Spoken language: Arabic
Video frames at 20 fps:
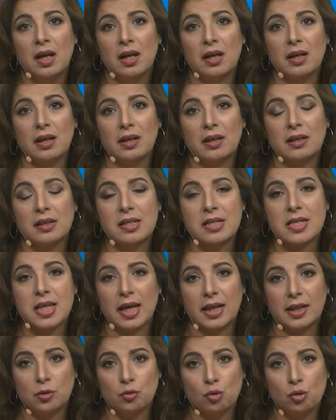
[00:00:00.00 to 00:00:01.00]
آه،
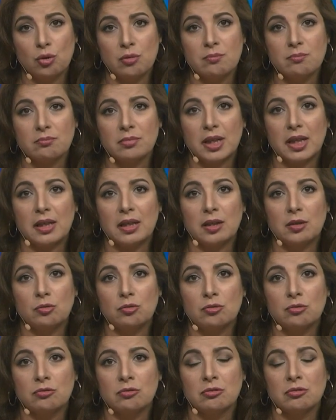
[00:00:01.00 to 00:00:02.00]
نساعدهم
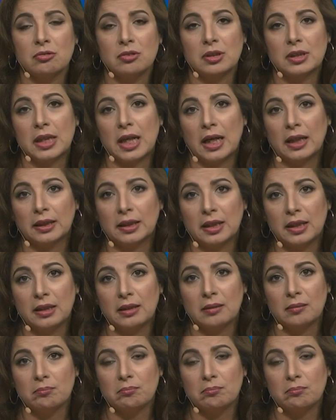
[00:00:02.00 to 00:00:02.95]
لانه يعني